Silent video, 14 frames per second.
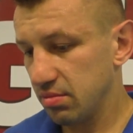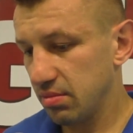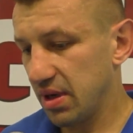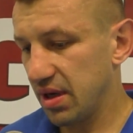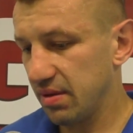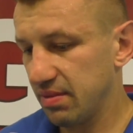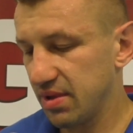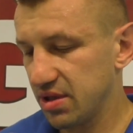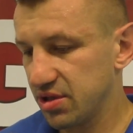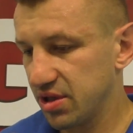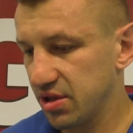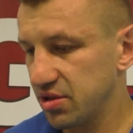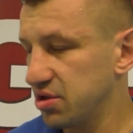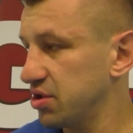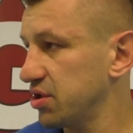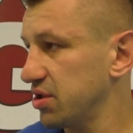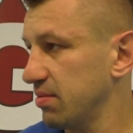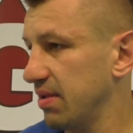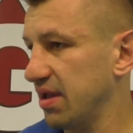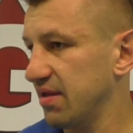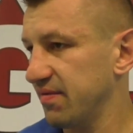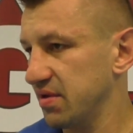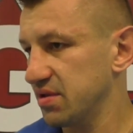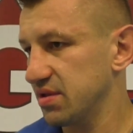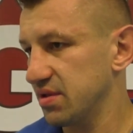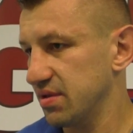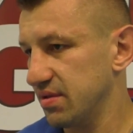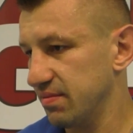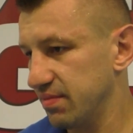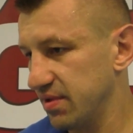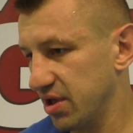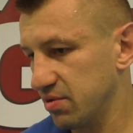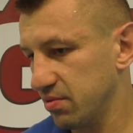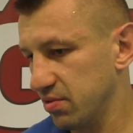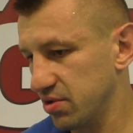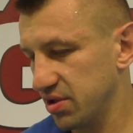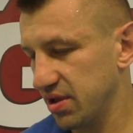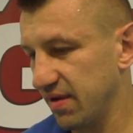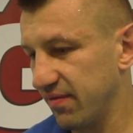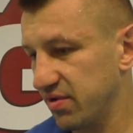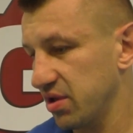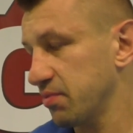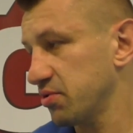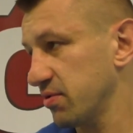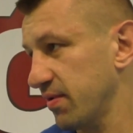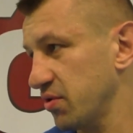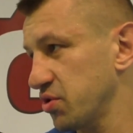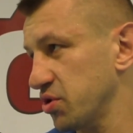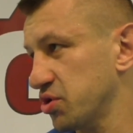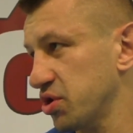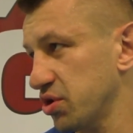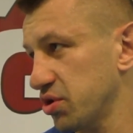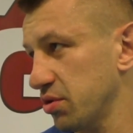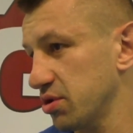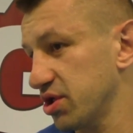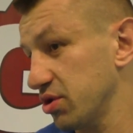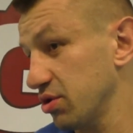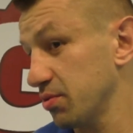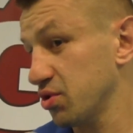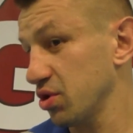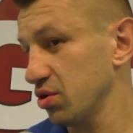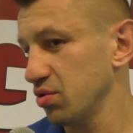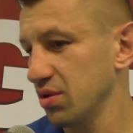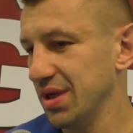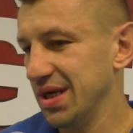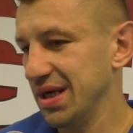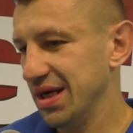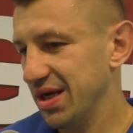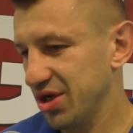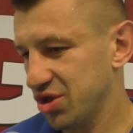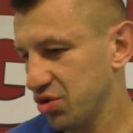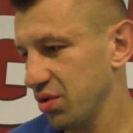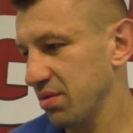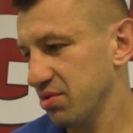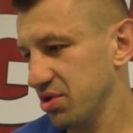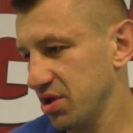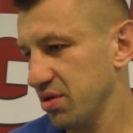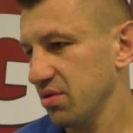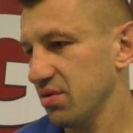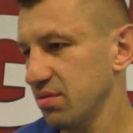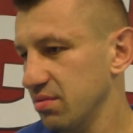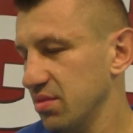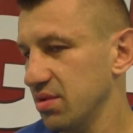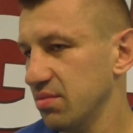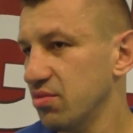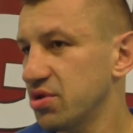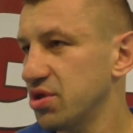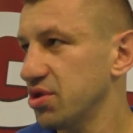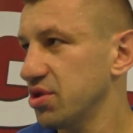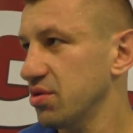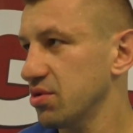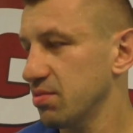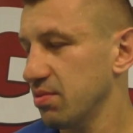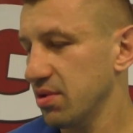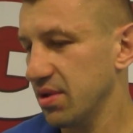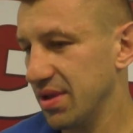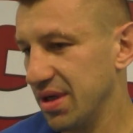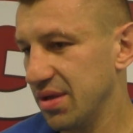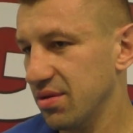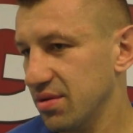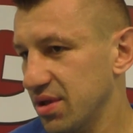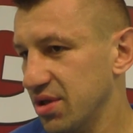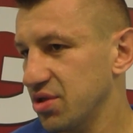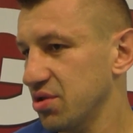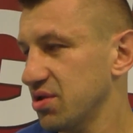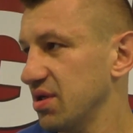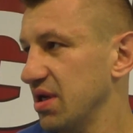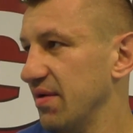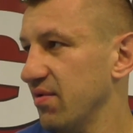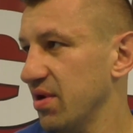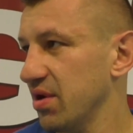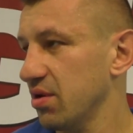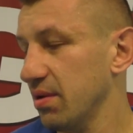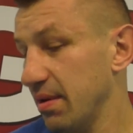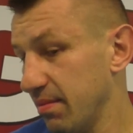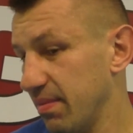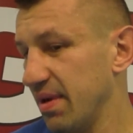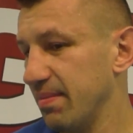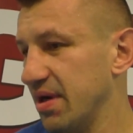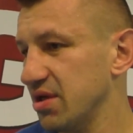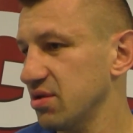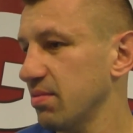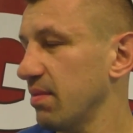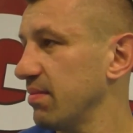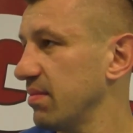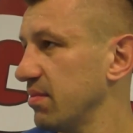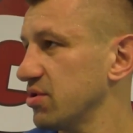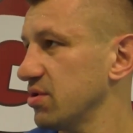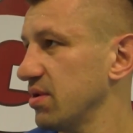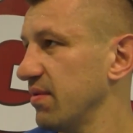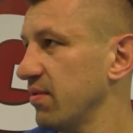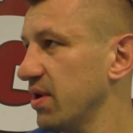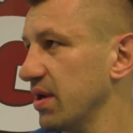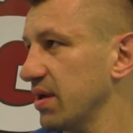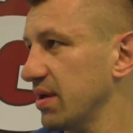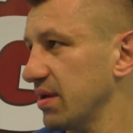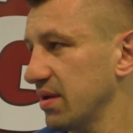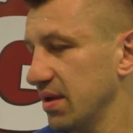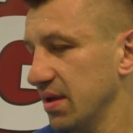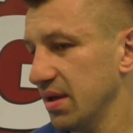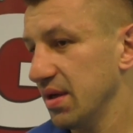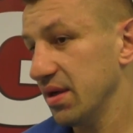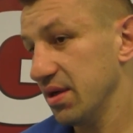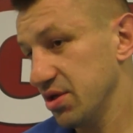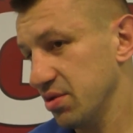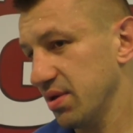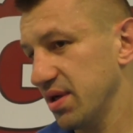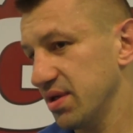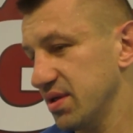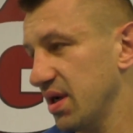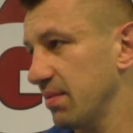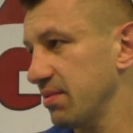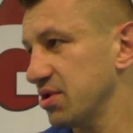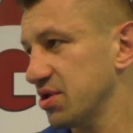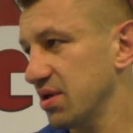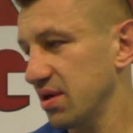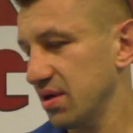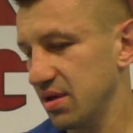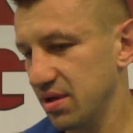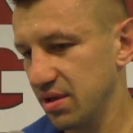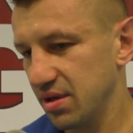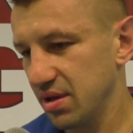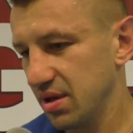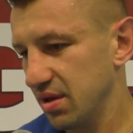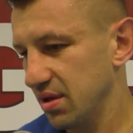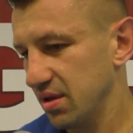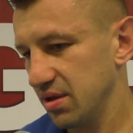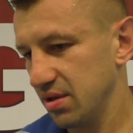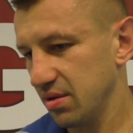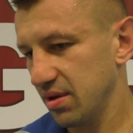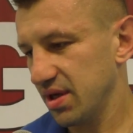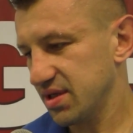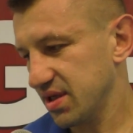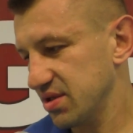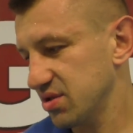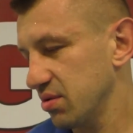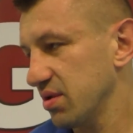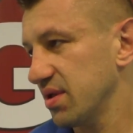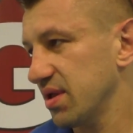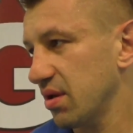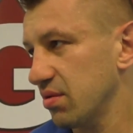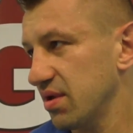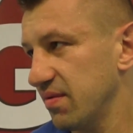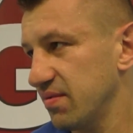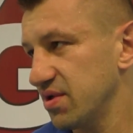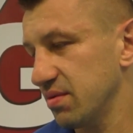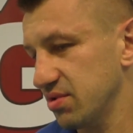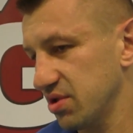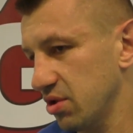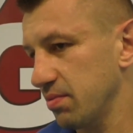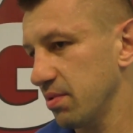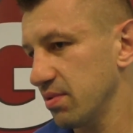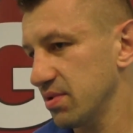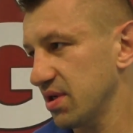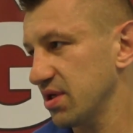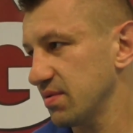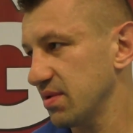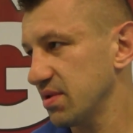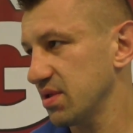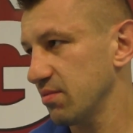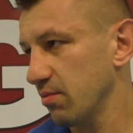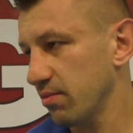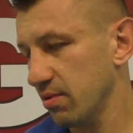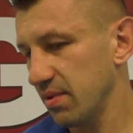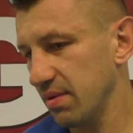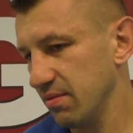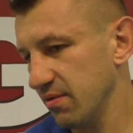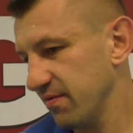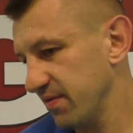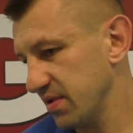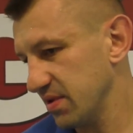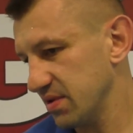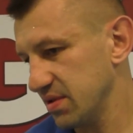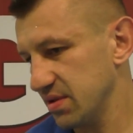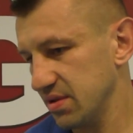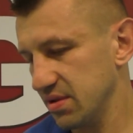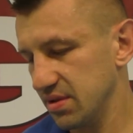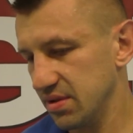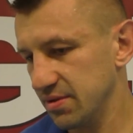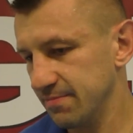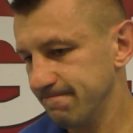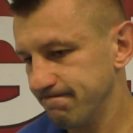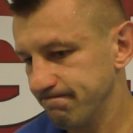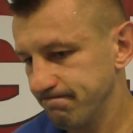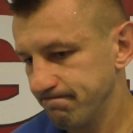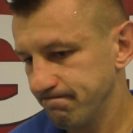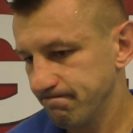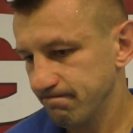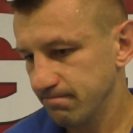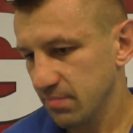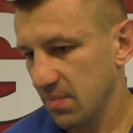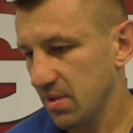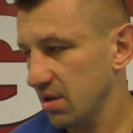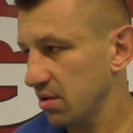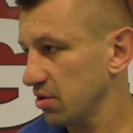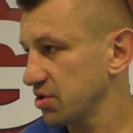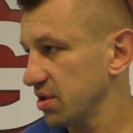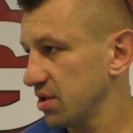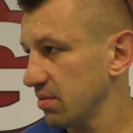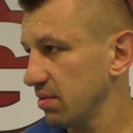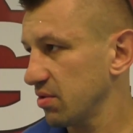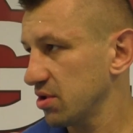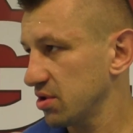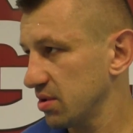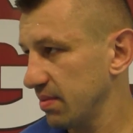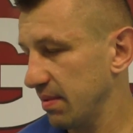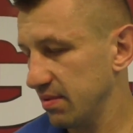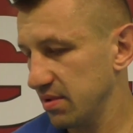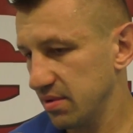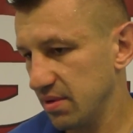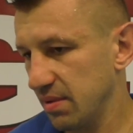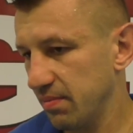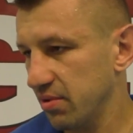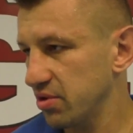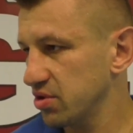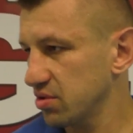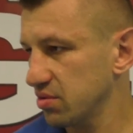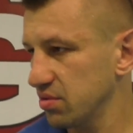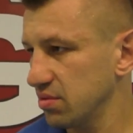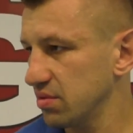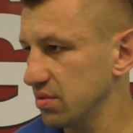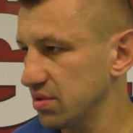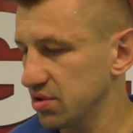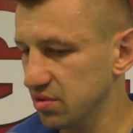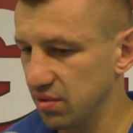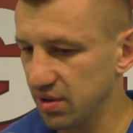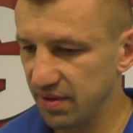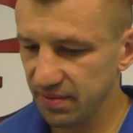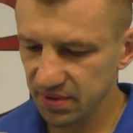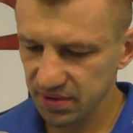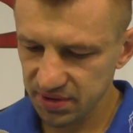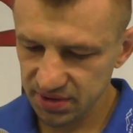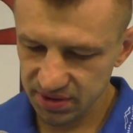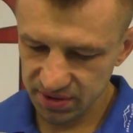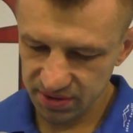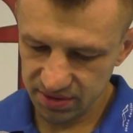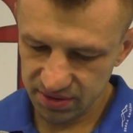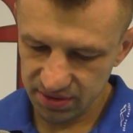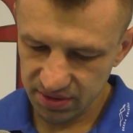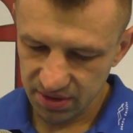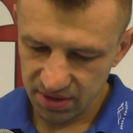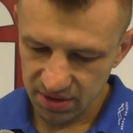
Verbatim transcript: ma, ma 47 lat, więc y, widać było, że nawet gdy przyjmował cios, szedł, szedł, do przodu. Ja czułem, że on musi siąść, bo jednak no, te ciosy lewą ręką, ja ba, bardzo mam mocną lewą rękę, jeżeli ona jest dynamiczna i, i ona z rundy na rundę widziałem, że robiły coraz więcej mu problemów, więc y, rozcięte miał też chyba y, na policzku y, skórę, więc... Y,